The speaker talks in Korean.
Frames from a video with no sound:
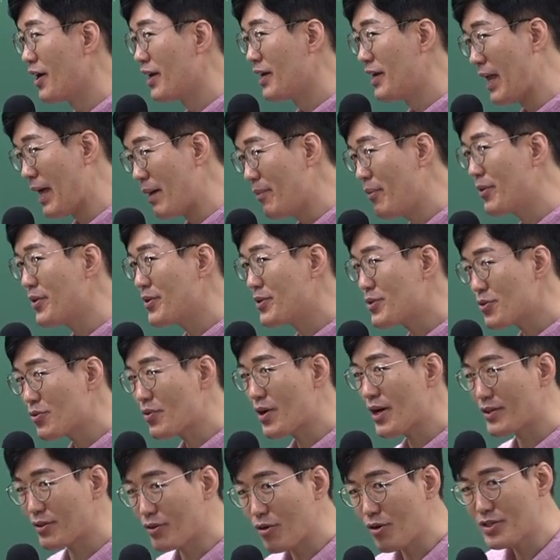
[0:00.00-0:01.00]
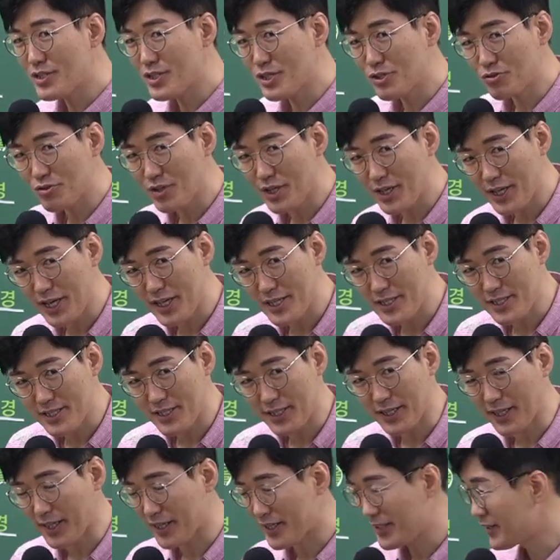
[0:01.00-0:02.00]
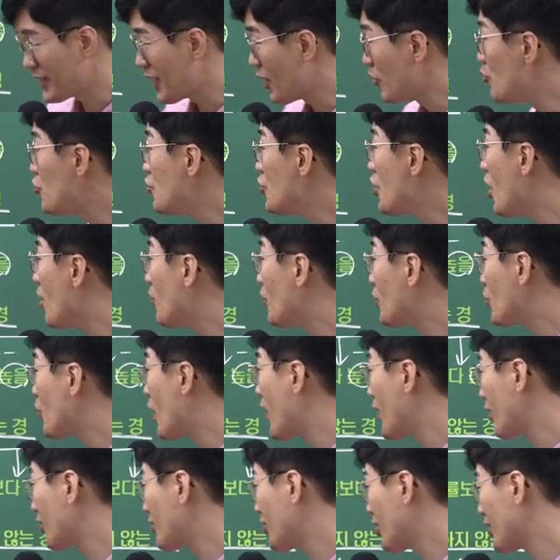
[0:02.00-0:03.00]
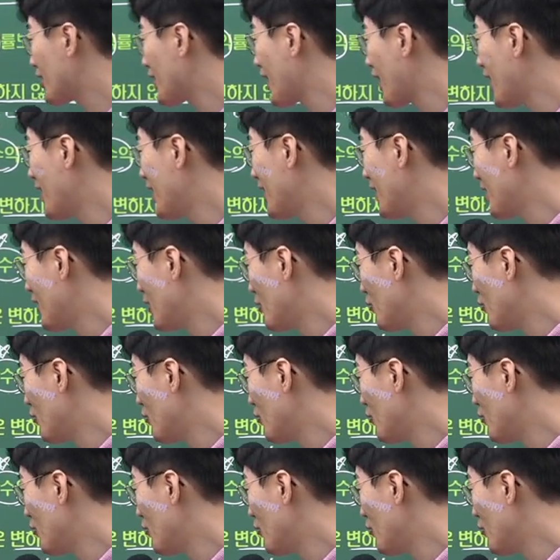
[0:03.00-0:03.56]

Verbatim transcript: 레버리지 효과도 커질 수 있겠지 근데 위험 또한 어떻다